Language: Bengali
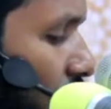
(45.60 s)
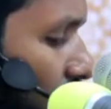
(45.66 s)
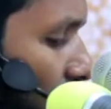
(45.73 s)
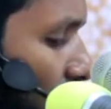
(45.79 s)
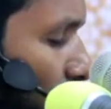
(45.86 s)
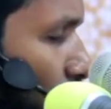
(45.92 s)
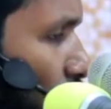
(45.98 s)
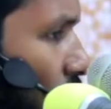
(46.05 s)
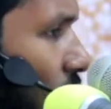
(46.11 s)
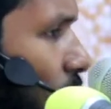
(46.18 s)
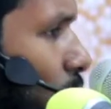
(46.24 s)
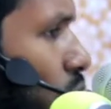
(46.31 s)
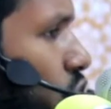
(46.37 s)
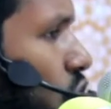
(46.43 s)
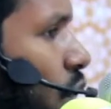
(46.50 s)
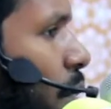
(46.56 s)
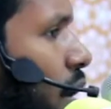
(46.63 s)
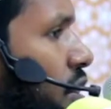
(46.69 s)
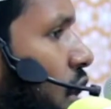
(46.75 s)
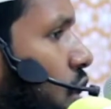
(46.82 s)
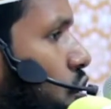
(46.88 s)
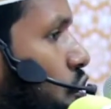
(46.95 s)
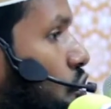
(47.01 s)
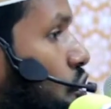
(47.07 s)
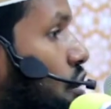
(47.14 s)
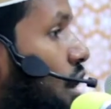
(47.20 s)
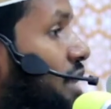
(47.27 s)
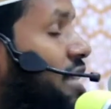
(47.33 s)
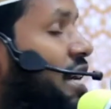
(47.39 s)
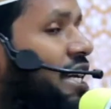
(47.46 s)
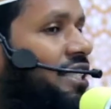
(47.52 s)
টিপ পরা মুসলমানদের জন্য
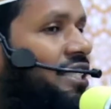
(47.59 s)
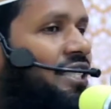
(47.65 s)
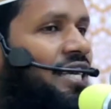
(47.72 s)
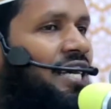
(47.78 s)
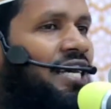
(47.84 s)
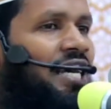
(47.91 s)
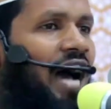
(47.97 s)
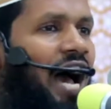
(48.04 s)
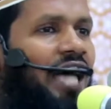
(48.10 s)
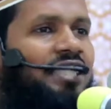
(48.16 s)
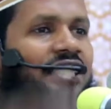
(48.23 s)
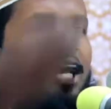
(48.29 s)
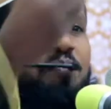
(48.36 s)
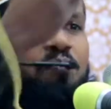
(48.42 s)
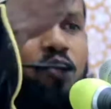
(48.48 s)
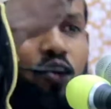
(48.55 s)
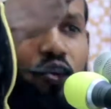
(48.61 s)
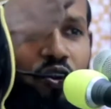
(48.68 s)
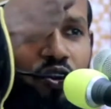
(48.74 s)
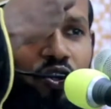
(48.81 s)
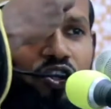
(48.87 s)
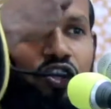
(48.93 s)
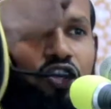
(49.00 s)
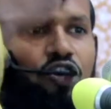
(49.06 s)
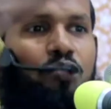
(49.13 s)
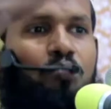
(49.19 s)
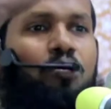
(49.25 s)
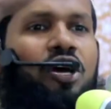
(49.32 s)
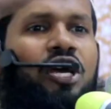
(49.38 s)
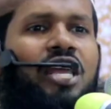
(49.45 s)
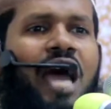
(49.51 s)
না যায় আজকে পুরুষ
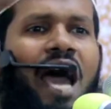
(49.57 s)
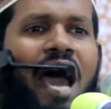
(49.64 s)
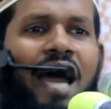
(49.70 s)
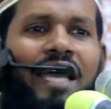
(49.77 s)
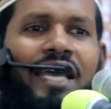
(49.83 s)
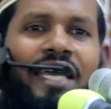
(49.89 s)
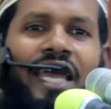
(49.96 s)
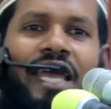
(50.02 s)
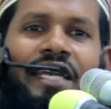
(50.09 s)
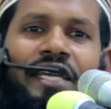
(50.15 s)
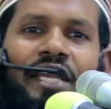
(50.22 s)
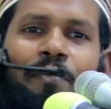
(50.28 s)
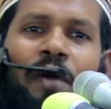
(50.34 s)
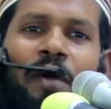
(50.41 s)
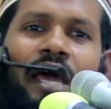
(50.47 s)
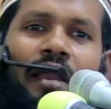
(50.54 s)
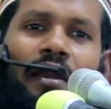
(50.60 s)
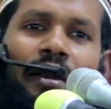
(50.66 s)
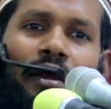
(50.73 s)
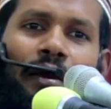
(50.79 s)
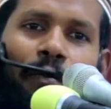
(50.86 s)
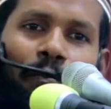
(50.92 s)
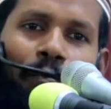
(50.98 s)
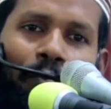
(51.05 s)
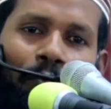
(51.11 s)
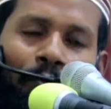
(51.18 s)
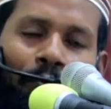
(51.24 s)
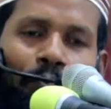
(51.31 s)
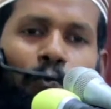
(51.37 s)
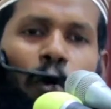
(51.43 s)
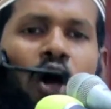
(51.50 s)
মহিলা এই টিপের
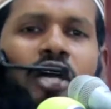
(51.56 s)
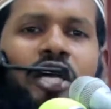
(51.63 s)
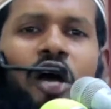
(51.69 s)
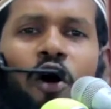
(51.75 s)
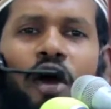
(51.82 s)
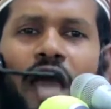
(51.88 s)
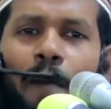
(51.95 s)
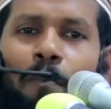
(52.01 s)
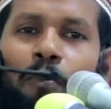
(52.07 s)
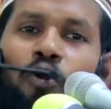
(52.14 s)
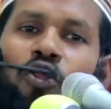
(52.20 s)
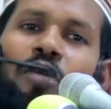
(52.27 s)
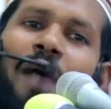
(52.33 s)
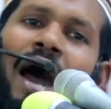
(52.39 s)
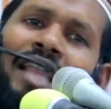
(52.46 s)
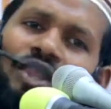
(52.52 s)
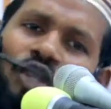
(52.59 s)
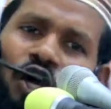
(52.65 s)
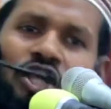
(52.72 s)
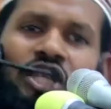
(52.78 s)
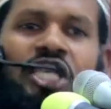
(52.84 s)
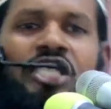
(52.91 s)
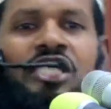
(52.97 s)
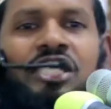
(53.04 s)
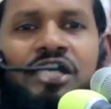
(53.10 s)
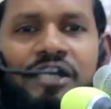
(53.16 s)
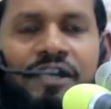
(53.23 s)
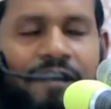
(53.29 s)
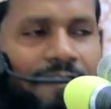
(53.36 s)
পক্ষে হইয়া প্রতিবাদ করতেছে